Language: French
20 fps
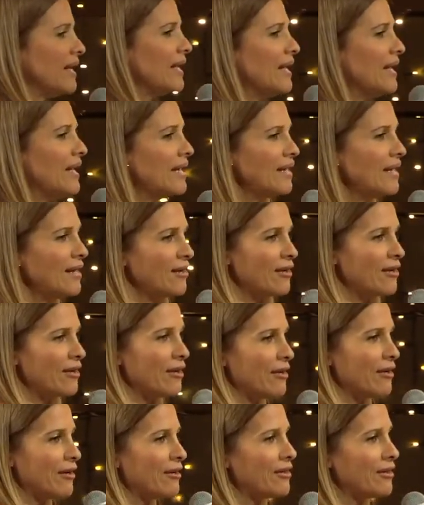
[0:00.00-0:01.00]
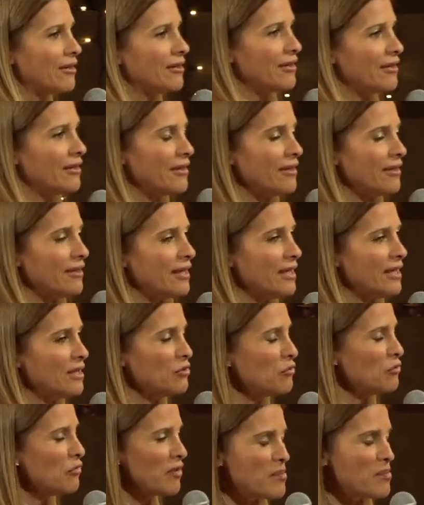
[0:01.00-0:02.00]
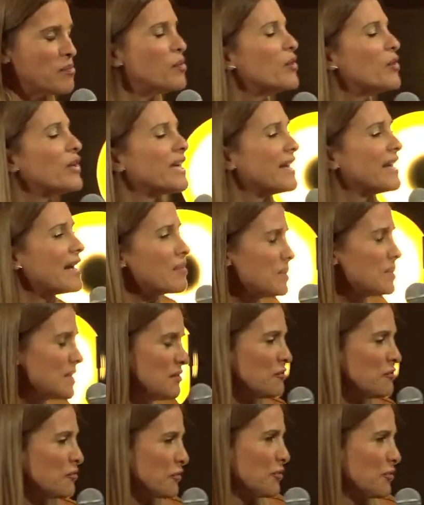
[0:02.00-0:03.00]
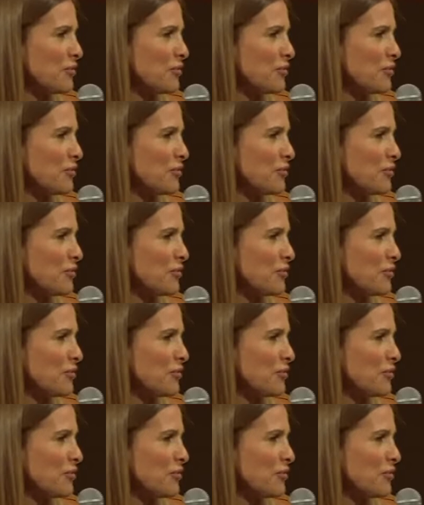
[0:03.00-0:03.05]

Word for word: elle, euh, elle nous fait mourir à petit feu.